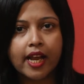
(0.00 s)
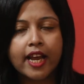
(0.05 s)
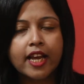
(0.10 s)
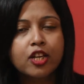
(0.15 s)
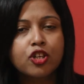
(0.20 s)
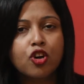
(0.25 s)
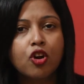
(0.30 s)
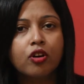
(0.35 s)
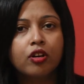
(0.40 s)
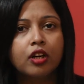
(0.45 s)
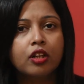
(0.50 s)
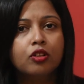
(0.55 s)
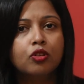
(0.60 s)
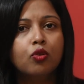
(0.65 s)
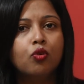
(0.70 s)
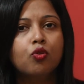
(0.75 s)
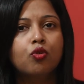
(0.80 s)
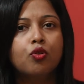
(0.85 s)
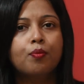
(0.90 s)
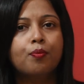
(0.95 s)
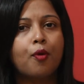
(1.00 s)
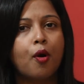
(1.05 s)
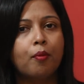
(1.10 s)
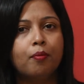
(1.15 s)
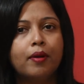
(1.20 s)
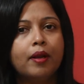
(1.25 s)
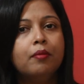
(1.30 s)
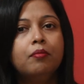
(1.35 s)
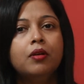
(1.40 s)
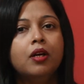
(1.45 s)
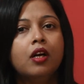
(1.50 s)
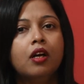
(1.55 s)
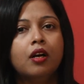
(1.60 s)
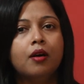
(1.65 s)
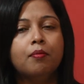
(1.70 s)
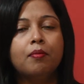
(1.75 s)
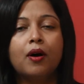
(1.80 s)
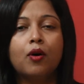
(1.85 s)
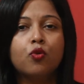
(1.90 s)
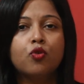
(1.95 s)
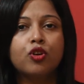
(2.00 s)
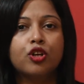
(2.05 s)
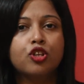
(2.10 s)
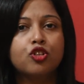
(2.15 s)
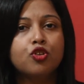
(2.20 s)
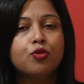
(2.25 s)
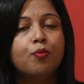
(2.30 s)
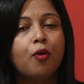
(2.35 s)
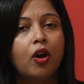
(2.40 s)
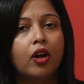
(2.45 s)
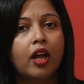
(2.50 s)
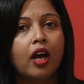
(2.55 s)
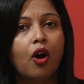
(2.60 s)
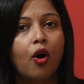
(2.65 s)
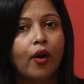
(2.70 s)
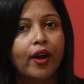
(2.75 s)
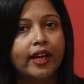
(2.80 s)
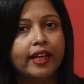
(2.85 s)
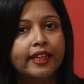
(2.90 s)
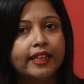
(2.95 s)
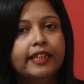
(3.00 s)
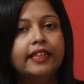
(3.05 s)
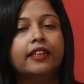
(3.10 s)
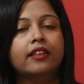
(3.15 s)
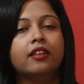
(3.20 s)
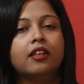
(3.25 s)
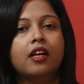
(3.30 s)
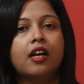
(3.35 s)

এই সংক্রান্ত কোনো প্রবলেম বা কোনো কিছু বলা হয়নি